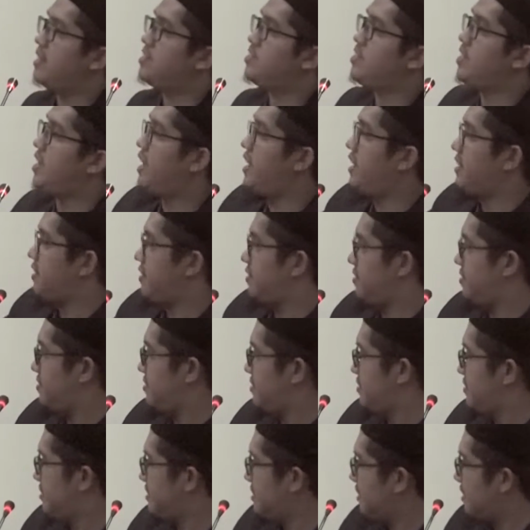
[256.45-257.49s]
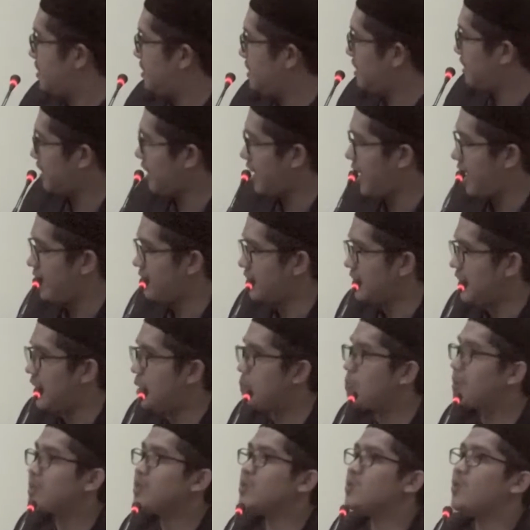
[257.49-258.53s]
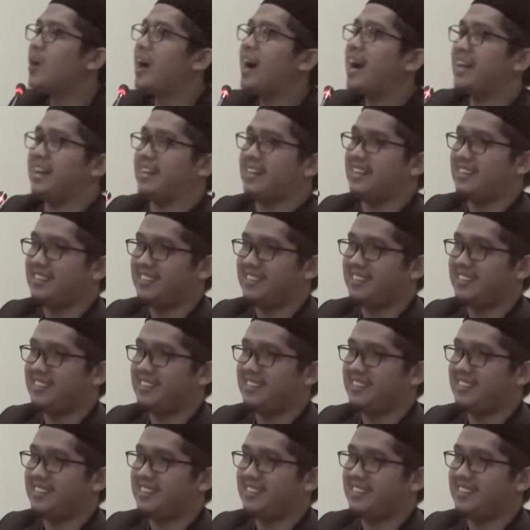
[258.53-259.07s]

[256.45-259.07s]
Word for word: jihad. Yang ada adalah perjuangan.